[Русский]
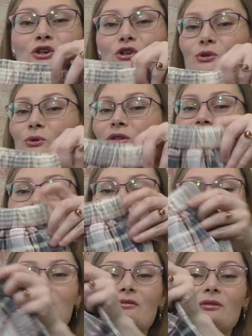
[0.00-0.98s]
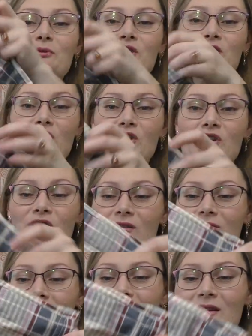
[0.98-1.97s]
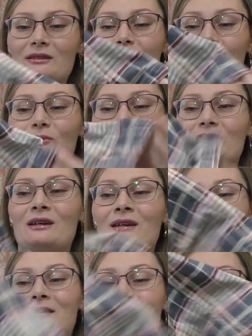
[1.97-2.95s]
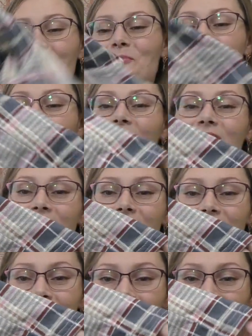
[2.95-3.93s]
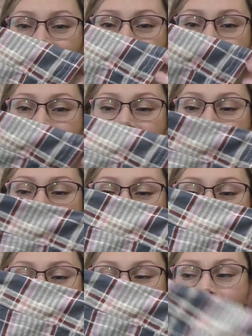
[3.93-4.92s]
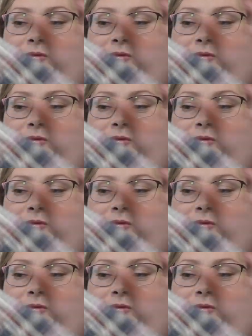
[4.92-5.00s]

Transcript: Шортики меня вообще очаровали, такой вот приятной расцветки Бербери,